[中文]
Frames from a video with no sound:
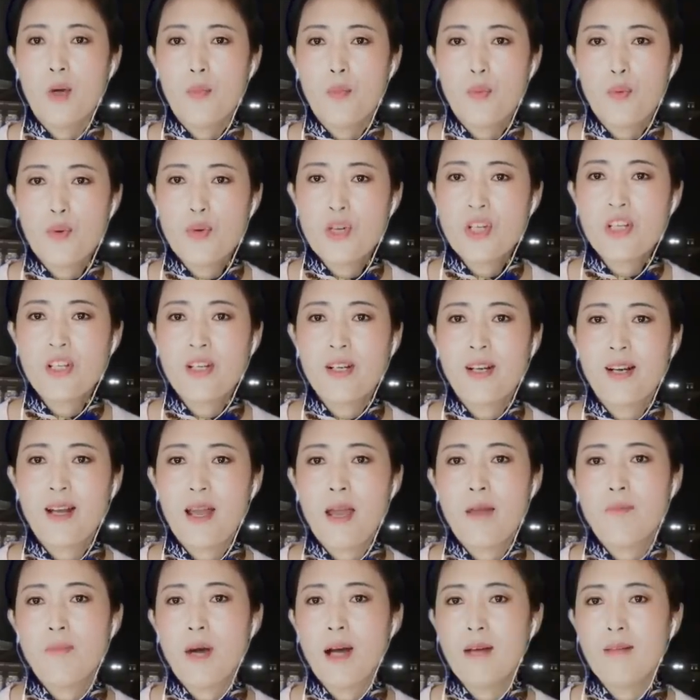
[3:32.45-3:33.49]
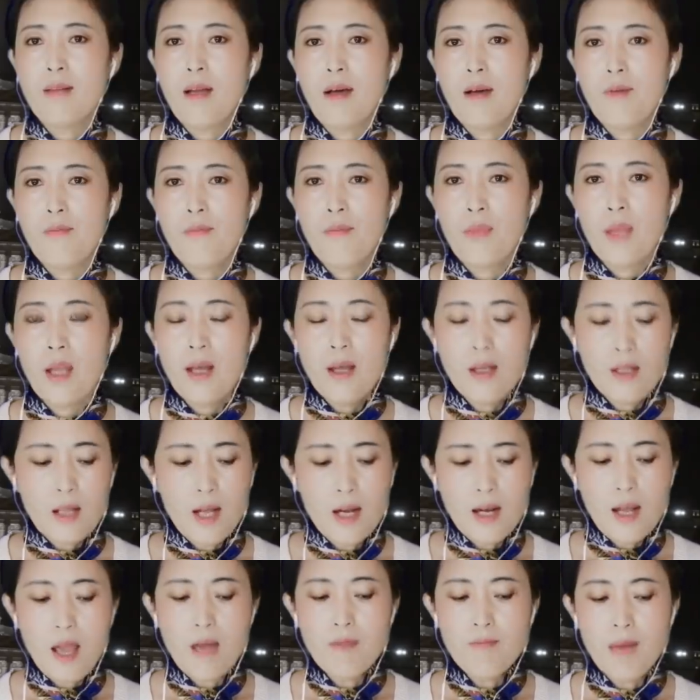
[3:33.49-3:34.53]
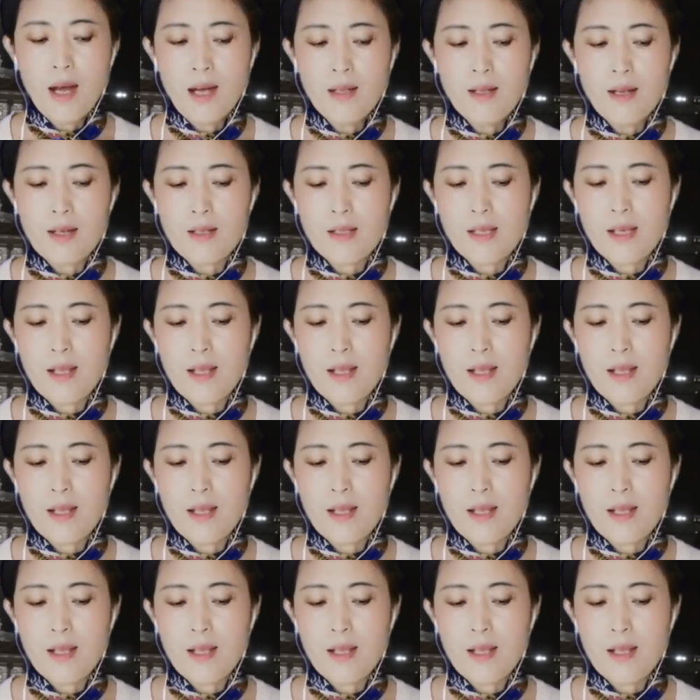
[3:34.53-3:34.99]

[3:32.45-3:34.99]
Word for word: 不是联邦的，那联邦呢？